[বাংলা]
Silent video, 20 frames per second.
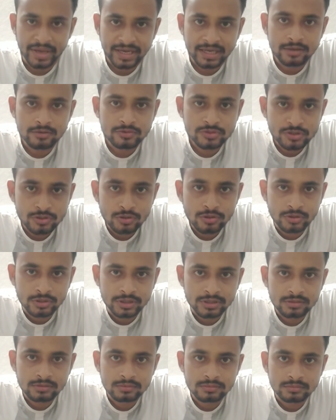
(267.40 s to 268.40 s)
ম্যাকাও
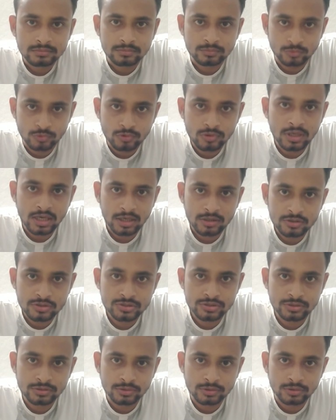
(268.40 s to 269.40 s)
শহরের মূল
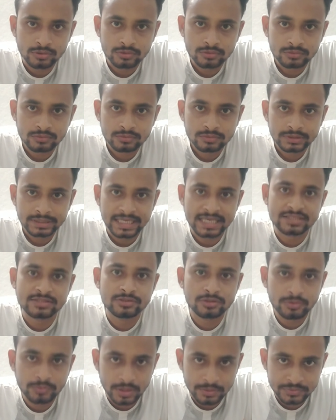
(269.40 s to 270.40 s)
আকর্ষণ হলো
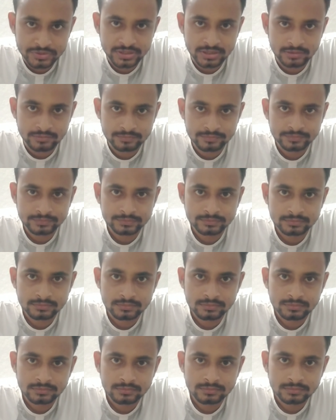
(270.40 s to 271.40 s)
ক্যাসিনো ব্যবসা
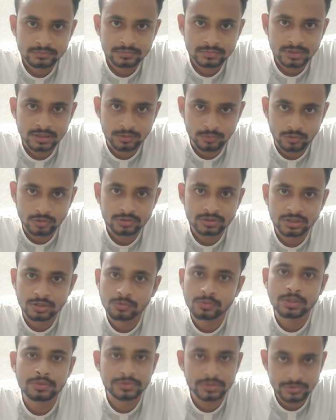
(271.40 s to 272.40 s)
এবং
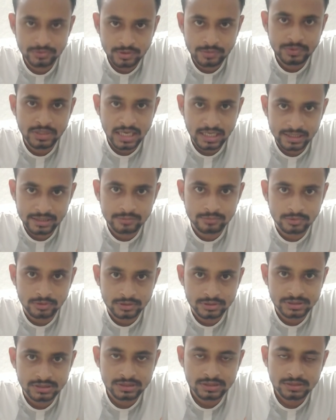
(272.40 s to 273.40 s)
দেহ ব্যবসা তো আমি আগেই
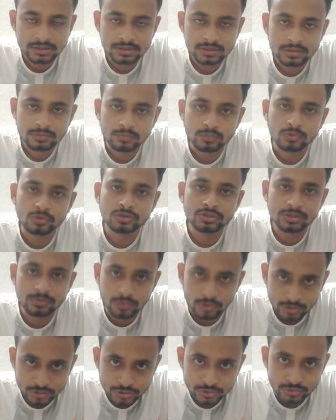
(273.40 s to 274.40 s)
বলেছি
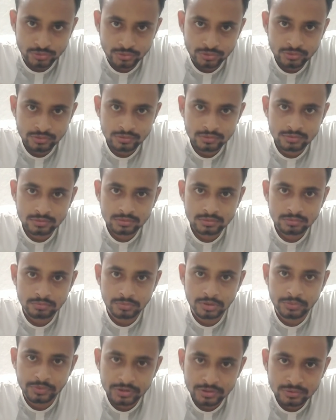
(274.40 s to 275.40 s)
প্রতি বছর
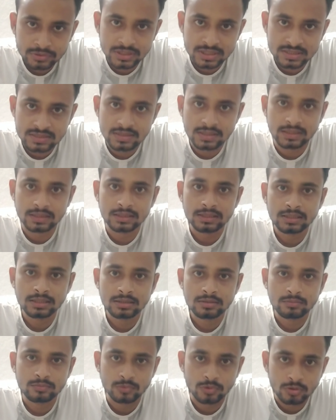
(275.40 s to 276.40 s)
বিভিন্ন দেশ থেকে
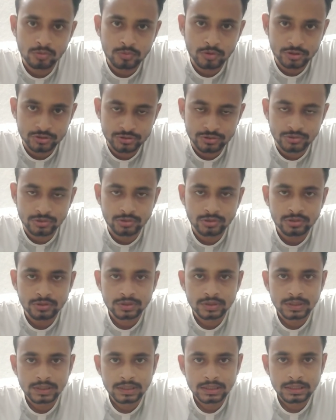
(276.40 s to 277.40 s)
বহু পর্যটক
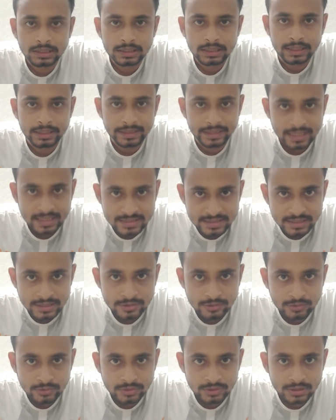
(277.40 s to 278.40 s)
এই
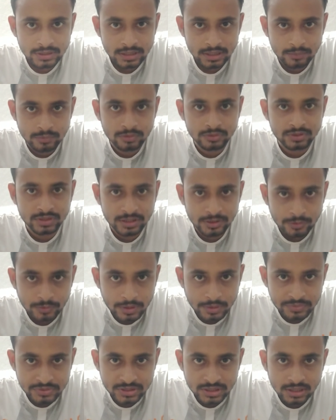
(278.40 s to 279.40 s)
ক্যাসিনো এবং দেহ
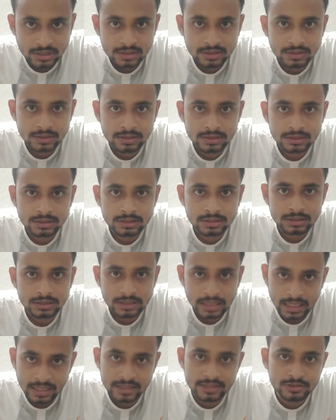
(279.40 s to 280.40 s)
ব্যবসার
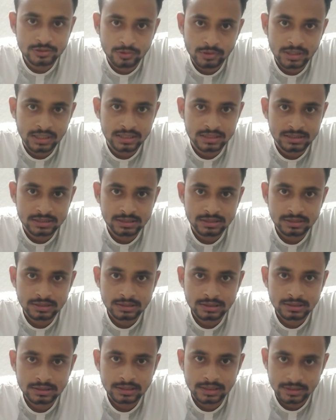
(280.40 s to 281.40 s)
টানেই চলে আসে
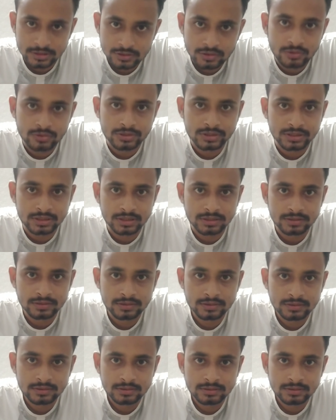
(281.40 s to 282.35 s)
এই শহরটিতে